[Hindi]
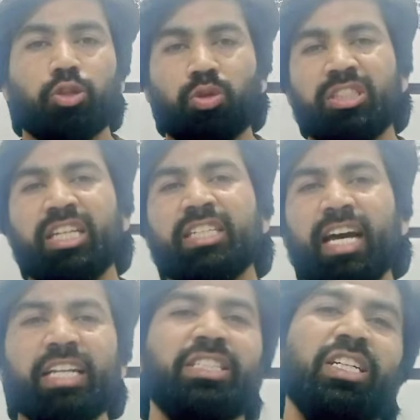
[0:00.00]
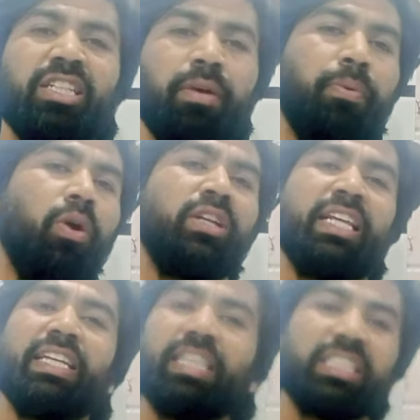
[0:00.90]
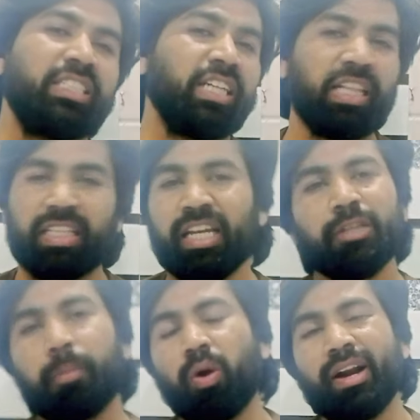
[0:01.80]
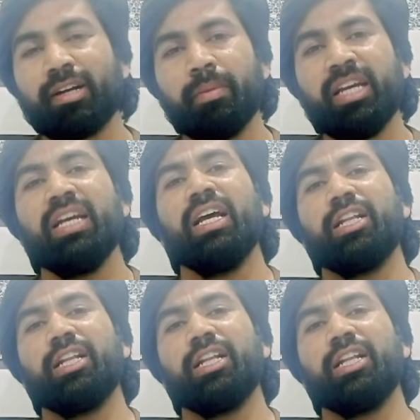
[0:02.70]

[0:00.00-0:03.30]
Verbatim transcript: तो ये सारी चीज़ें फ्रॉड तरीके से चलती हैं इस प्रोडक्ट में